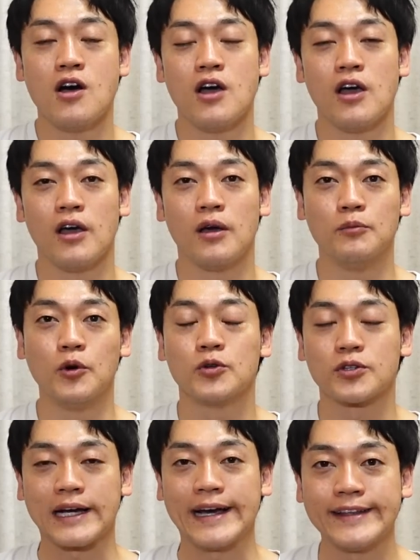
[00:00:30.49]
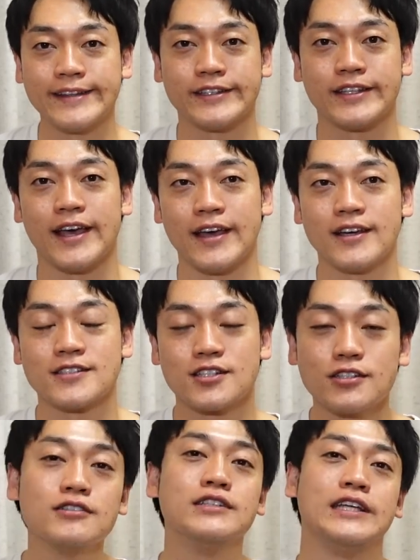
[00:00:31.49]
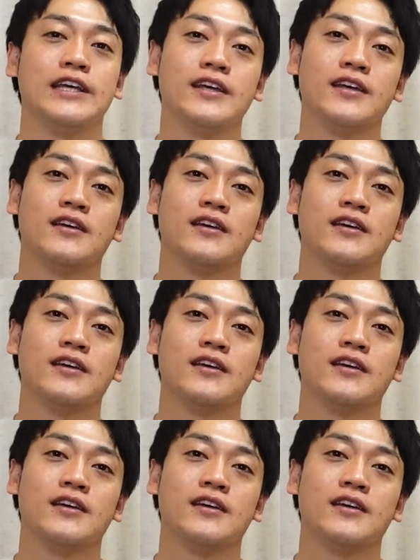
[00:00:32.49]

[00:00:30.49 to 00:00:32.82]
えー、もうほんと帰ってきてすぐに